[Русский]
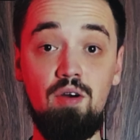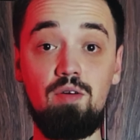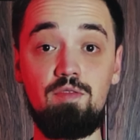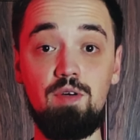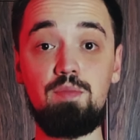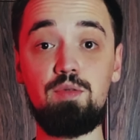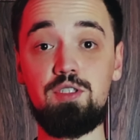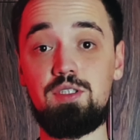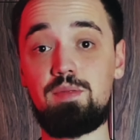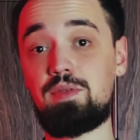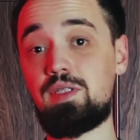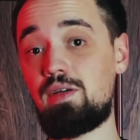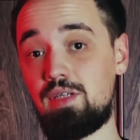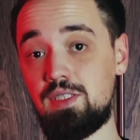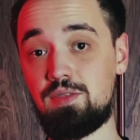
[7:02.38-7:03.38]
Вы можете
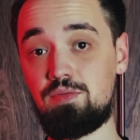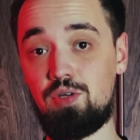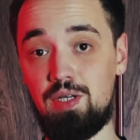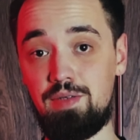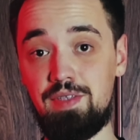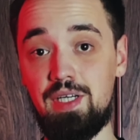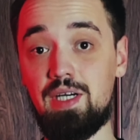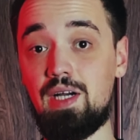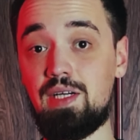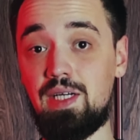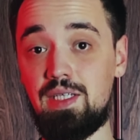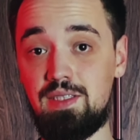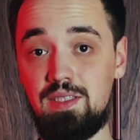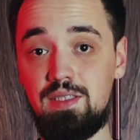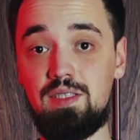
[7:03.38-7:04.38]
подавать свое оливье как
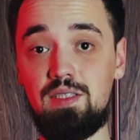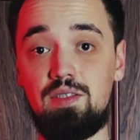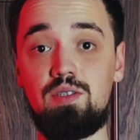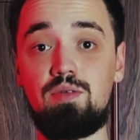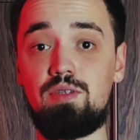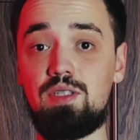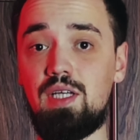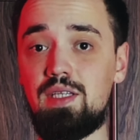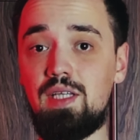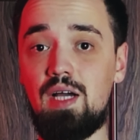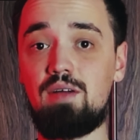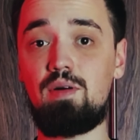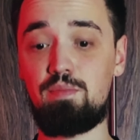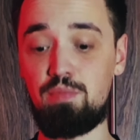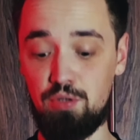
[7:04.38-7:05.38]
хотите, но вот одна к
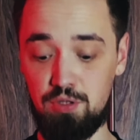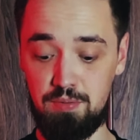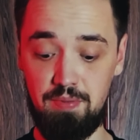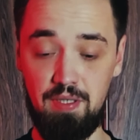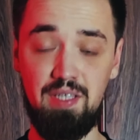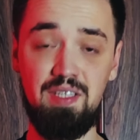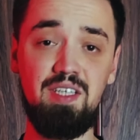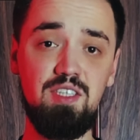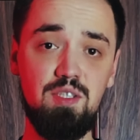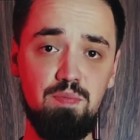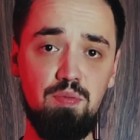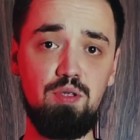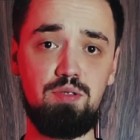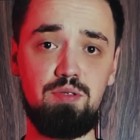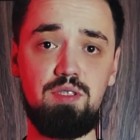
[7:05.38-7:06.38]
вам просьба. Не
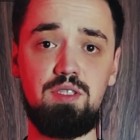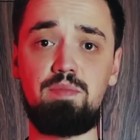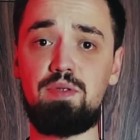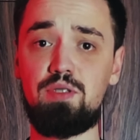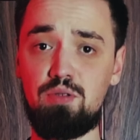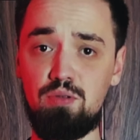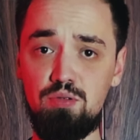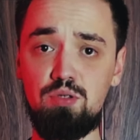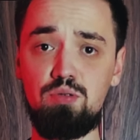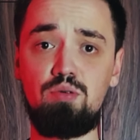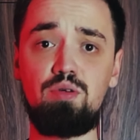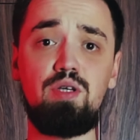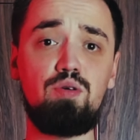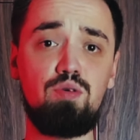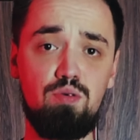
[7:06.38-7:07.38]
используйте петрушку
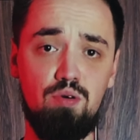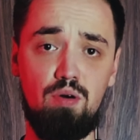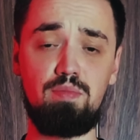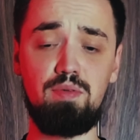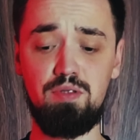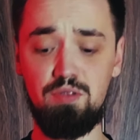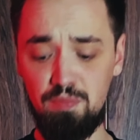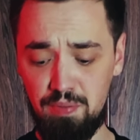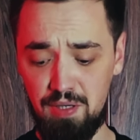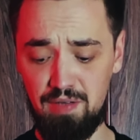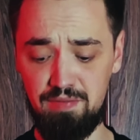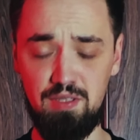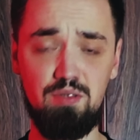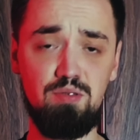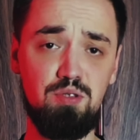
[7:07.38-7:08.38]
и укроп. Ну
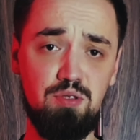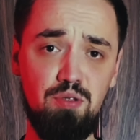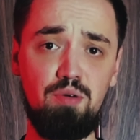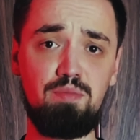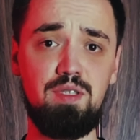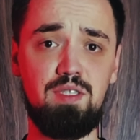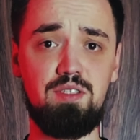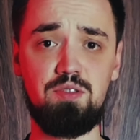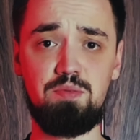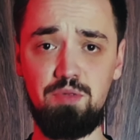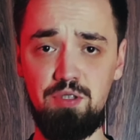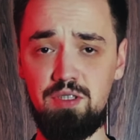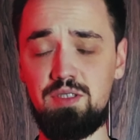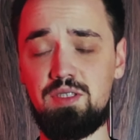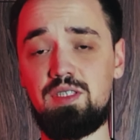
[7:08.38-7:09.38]
правда, ну стрёмно это
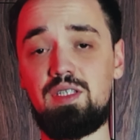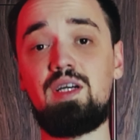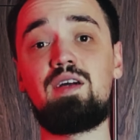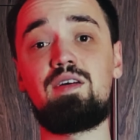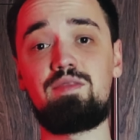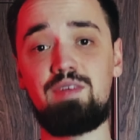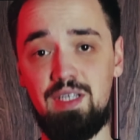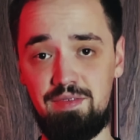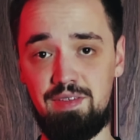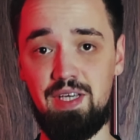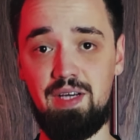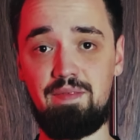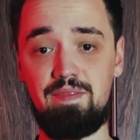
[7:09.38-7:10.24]
смотрится в оливье.